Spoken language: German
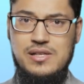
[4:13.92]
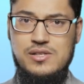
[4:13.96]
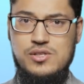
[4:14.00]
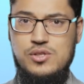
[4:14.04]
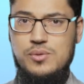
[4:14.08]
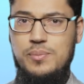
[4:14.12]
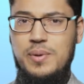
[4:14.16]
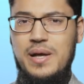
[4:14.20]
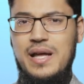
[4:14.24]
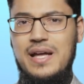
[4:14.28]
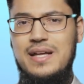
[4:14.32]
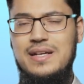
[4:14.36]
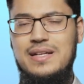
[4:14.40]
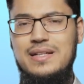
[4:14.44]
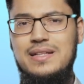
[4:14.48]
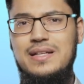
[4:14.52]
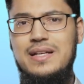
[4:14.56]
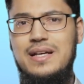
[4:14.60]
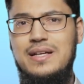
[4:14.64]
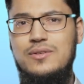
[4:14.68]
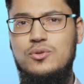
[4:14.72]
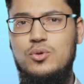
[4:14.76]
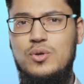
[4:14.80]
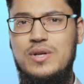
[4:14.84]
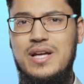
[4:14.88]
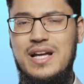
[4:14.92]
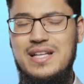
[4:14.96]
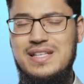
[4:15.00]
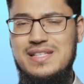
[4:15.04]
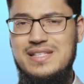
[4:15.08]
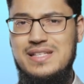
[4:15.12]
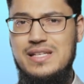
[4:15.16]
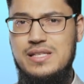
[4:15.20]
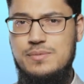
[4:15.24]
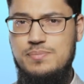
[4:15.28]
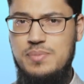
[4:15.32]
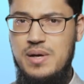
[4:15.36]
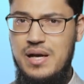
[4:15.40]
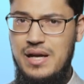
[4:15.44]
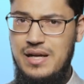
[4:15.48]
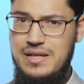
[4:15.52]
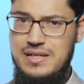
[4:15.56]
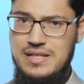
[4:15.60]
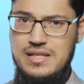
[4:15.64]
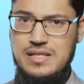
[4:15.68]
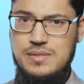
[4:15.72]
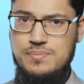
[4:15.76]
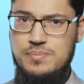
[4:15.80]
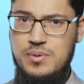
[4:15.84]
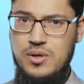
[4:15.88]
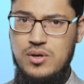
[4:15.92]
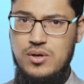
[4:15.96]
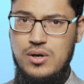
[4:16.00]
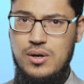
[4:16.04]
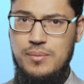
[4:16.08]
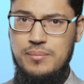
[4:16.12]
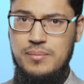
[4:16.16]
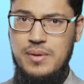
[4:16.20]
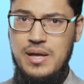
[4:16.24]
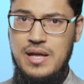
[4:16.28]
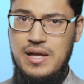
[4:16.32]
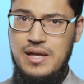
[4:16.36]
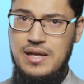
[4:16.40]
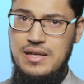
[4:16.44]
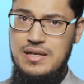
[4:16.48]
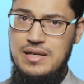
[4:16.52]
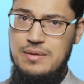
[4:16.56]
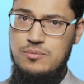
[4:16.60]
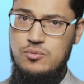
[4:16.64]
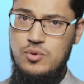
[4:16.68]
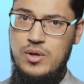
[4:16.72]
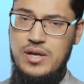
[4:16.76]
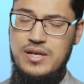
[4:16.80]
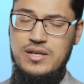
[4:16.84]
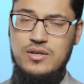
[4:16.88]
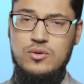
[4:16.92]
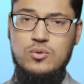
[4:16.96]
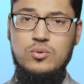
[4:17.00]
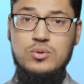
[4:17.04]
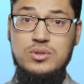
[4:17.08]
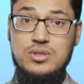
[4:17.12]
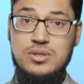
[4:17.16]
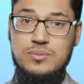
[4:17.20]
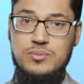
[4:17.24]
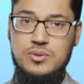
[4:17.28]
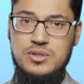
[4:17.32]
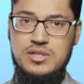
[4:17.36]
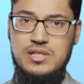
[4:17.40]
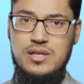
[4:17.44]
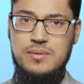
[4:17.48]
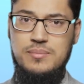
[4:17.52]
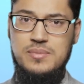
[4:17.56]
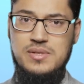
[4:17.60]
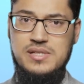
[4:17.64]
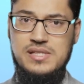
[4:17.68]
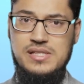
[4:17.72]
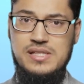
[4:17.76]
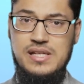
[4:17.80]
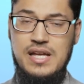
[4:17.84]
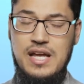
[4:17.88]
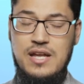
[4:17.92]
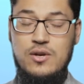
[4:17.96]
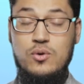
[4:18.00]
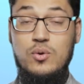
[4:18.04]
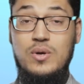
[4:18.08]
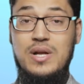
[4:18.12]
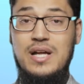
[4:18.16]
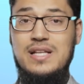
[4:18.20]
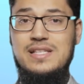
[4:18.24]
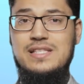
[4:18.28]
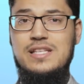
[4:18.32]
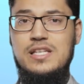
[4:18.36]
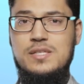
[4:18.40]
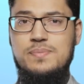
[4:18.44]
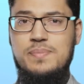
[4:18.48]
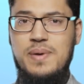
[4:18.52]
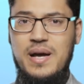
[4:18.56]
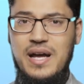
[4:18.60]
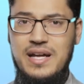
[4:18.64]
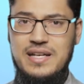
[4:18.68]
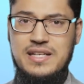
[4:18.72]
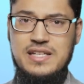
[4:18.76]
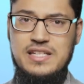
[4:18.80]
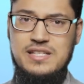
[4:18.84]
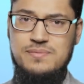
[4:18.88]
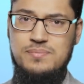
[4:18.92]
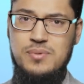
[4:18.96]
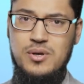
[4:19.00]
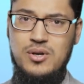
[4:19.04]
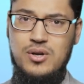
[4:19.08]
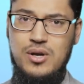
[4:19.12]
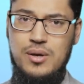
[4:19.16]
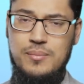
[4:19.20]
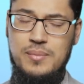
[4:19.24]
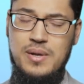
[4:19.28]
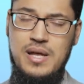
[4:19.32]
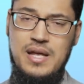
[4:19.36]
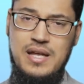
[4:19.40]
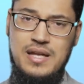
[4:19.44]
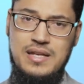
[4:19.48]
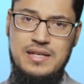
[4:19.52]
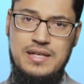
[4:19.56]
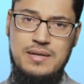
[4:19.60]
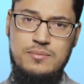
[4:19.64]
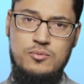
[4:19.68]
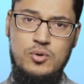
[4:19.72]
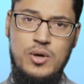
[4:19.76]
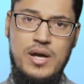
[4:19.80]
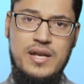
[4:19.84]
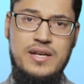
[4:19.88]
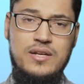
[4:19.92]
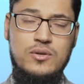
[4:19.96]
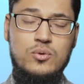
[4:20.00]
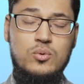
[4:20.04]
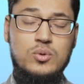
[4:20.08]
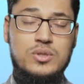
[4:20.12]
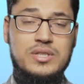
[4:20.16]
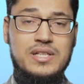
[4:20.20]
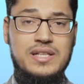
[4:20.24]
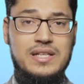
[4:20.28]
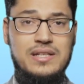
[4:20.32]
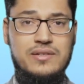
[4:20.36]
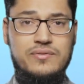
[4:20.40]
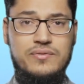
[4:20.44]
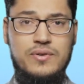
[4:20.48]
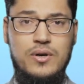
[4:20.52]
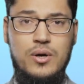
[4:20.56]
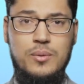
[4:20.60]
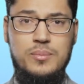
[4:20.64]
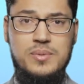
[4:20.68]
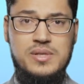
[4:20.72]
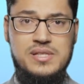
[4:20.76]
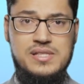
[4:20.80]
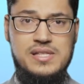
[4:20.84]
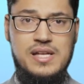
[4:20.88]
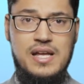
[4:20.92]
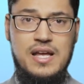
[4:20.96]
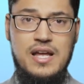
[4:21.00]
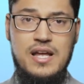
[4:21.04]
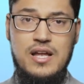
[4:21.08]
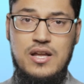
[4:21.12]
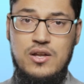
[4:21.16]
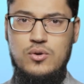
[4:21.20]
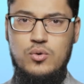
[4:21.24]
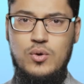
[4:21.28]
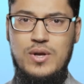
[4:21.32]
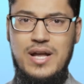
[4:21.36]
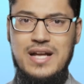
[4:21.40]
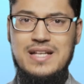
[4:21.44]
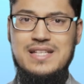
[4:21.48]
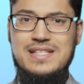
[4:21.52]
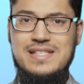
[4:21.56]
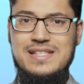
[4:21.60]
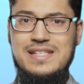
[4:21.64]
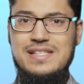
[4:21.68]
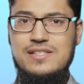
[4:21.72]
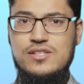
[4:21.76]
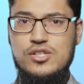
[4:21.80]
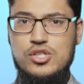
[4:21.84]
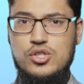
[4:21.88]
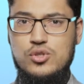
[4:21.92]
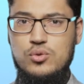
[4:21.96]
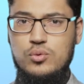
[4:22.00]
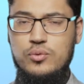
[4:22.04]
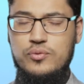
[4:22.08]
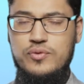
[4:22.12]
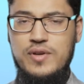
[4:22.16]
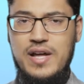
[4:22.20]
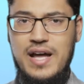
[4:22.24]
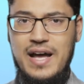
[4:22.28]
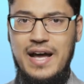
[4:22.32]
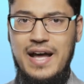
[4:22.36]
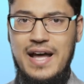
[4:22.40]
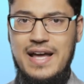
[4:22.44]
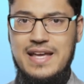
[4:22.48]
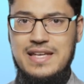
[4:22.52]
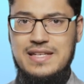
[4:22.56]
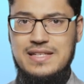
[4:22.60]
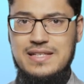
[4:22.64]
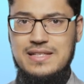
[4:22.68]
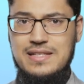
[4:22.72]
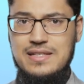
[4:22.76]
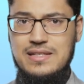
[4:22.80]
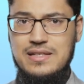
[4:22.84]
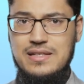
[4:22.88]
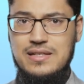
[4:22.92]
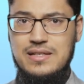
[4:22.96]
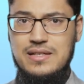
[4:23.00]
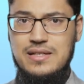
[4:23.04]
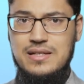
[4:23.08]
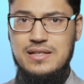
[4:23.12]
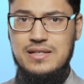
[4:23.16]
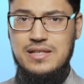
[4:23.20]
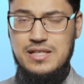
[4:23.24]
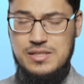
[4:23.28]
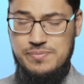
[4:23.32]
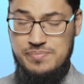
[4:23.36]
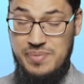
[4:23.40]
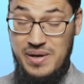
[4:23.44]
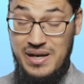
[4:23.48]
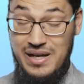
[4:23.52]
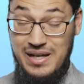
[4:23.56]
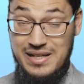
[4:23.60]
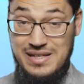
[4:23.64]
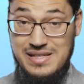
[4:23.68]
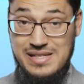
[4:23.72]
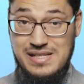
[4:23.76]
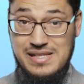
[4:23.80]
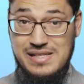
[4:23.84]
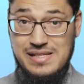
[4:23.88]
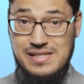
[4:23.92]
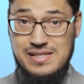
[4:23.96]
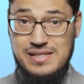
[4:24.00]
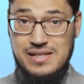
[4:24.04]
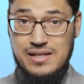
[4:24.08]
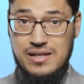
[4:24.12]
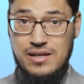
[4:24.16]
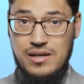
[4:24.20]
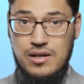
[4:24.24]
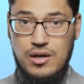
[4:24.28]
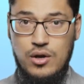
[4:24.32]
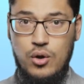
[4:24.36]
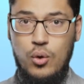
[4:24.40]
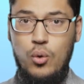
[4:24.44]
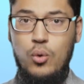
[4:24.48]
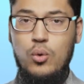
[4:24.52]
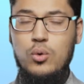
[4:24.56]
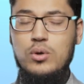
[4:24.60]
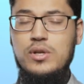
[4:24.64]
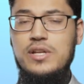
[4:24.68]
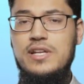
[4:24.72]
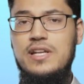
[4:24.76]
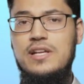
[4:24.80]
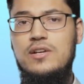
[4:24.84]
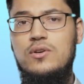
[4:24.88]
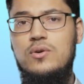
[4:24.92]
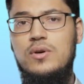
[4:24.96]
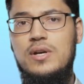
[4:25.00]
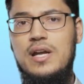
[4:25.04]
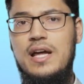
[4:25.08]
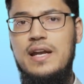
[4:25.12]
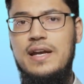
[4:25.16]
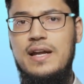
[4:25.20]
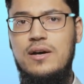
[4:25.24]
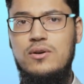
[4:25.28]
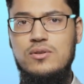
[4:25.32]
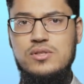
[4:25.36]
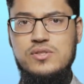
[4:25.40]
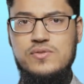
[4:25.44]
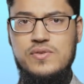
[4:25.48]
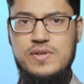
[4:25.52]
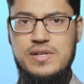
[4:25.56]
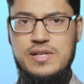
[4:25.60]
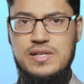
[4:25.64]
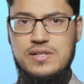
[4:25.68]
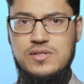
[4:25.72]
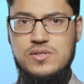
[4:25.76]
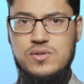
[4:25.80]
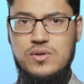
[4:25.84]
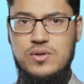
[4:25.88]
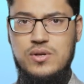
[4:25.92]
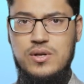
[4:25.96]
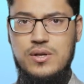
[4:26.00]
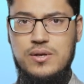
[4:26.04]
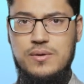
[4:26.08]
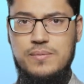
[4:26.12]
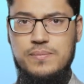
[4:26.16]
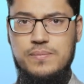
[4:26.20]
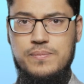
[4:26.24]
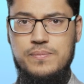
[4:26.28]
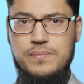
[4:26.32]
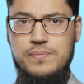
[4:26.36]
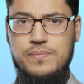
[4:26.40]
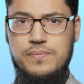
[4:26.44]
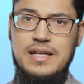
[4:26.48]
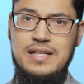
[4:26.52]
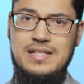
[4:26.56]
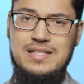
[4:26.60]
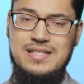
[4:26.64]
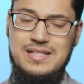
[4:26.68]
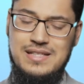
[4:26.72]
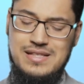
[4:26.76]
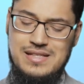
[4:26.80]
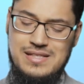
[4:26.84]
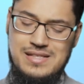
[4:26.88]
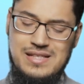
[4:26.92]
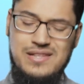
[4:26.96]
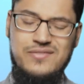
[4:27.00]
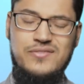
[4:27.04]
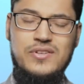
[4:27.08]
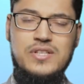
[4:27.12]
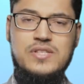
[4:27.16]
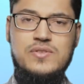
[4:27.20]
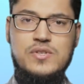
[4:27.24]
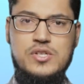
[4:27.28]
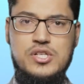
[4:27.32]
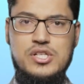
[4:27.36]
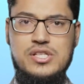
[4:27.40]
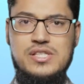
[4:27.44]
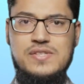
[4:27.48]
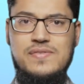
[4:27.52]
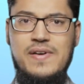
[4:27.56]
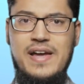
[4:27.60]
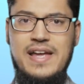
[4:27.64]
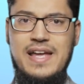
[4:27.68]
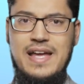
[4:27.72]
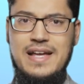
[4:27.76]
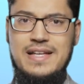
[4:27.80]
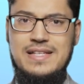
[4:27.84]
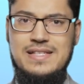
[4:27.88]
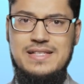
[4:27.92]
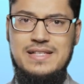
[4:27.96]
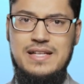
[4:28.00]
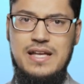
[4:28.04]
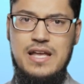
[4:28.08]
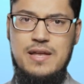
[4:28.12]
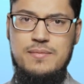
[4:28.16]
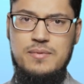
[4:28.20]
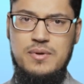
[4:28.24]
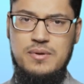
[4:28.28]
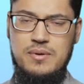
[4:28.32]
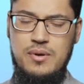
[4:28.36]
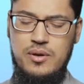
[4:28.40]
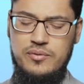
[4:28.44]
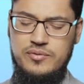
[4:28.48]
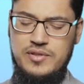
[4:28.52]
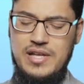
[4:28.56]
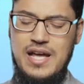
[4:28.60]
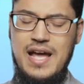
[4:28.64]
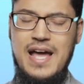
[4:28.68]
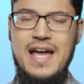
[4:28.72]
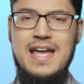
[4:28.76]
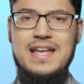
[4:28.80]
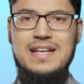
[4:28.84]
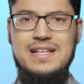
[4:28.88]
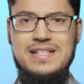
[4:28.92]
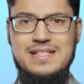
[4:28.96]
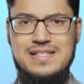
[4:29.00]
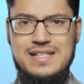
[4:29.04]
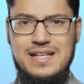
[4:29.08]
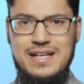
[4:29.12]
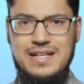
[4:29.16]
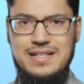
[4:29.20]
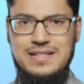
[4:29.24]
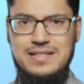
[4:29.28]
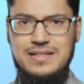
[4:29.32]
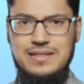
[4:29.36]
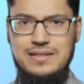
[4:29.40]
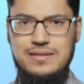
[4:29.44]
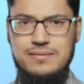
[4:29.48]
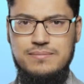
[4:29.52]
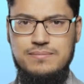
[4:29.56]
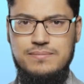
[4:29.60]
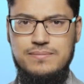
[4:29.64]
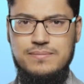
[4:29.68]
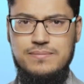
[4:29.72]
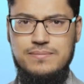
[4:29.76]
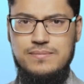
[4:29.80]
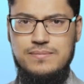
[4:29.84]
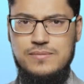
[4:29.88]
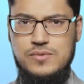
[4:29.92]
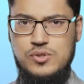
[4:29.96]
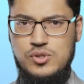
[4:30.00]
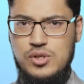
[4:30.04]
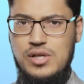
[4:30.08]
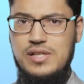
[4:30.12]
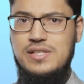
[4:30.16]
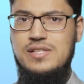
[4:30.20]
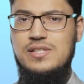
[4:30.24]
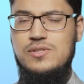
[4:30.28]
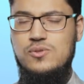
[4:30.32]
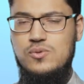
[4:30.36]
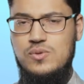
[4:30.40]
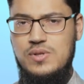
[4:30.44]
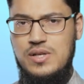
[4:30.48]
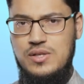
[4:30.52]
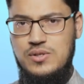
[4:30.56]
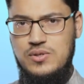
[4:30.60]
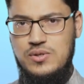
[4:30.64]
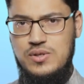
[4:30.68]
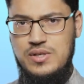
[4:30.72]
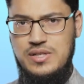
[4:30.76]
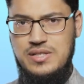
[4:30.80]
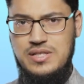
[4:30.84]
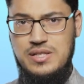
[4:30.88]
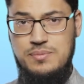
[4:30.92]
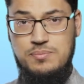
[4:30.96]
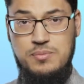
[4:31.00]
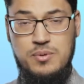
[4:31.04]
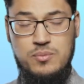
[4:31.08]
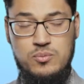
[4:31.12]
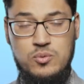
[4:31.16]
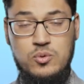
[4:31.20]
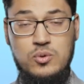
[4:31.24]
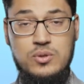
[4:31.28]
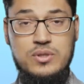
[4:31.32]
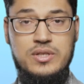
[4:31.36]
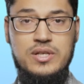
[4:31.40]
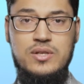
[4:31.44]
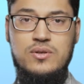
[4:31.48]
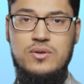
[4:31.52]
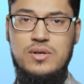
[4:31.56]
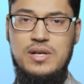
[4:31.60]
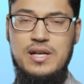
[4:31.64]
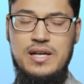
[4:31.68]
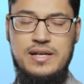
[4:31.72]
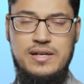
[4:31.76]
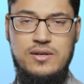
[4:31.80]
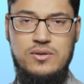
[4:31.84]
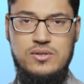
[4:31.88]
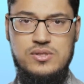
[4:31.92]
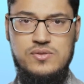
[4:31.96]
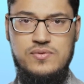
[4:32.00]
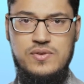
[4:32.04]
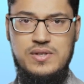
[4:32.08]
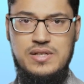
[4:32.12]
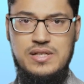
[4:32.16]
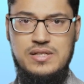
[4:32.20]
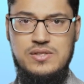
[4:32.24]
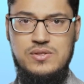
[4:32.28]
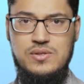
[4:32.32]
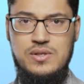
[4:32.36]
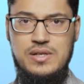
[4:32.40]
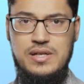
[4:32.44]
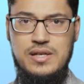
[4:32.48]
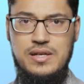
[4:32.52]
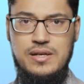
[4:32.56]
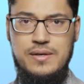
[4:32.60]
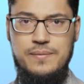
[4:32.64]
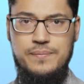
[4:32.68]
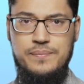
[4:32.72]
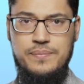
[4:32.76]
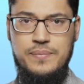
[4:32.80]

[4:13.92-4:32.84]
Subhanallah, du kannst das Paradies bekommen, indem du eine gute Mutter bist. Du kannst das Paradies bekommen, indem du eine gute Ehefrau bist. Du kannst diese Stufe erreichen, das Paradies, ohne den Koran auswendig zu können. Jetzt sind wir zwischen zwei Extremen. Auf der einen Seite solltest du natürlich dich bemühen, den Koran auswendig zu lernen.